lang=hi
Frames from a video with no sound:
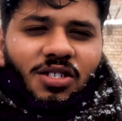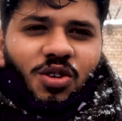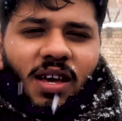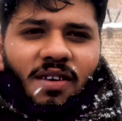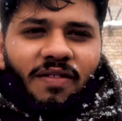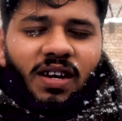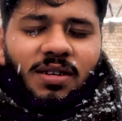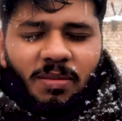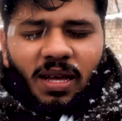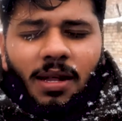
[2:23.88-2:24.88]
जो है फ्रेंड
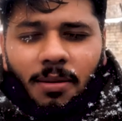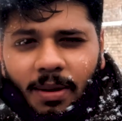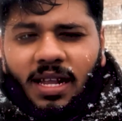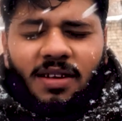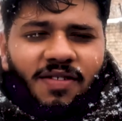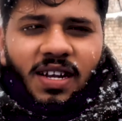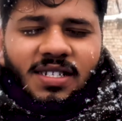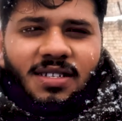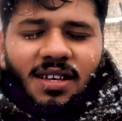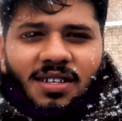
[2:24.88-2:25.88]
मैंने मैंने फ्रेंड्स
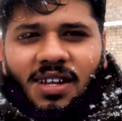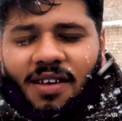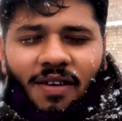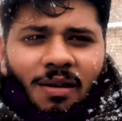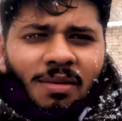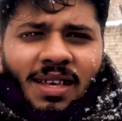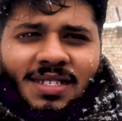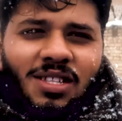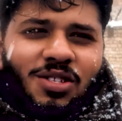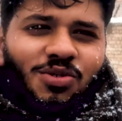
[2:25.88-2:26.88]
के साथ जाना है फैमिली के
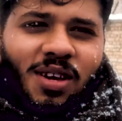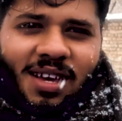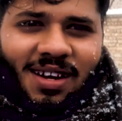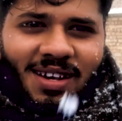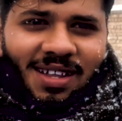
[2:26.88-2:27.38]
साथ इंजॉय कर